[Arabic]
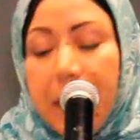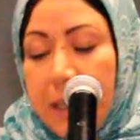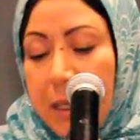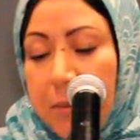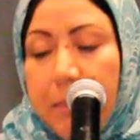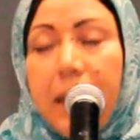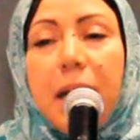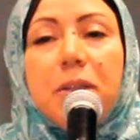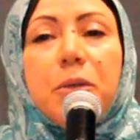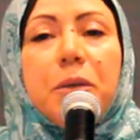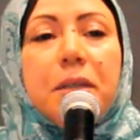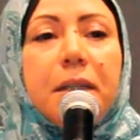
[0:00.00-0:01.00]
لي
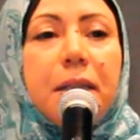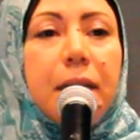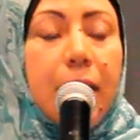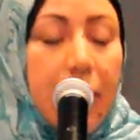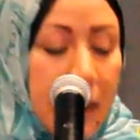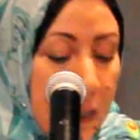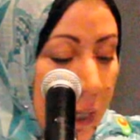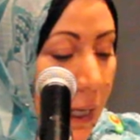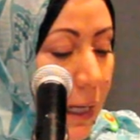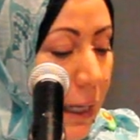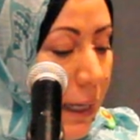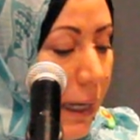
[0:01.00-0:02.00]
بلد
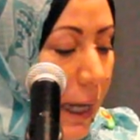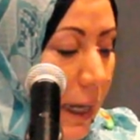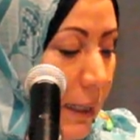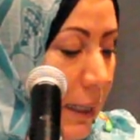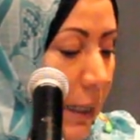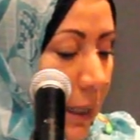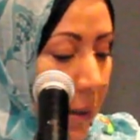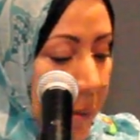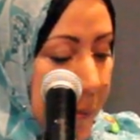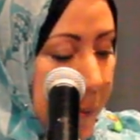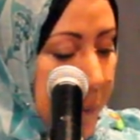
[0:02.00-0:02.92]
إلاك